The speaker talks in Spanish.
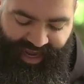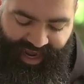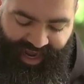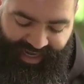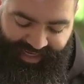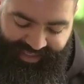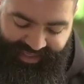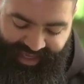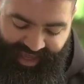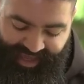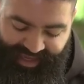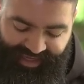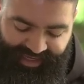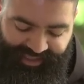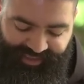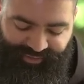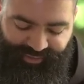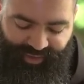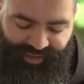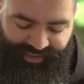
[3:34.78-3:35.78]
Al que
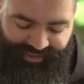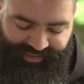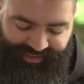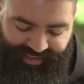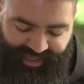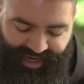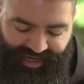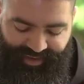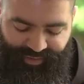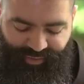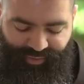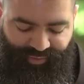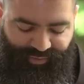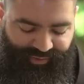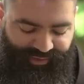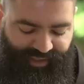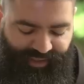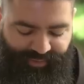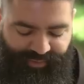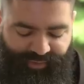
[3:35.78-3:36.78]
hizo el cielo
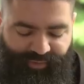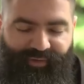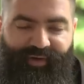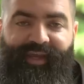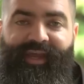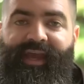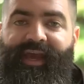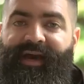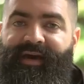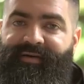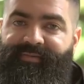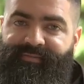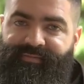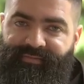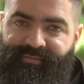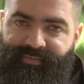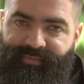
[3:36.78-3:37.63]
con sabiduría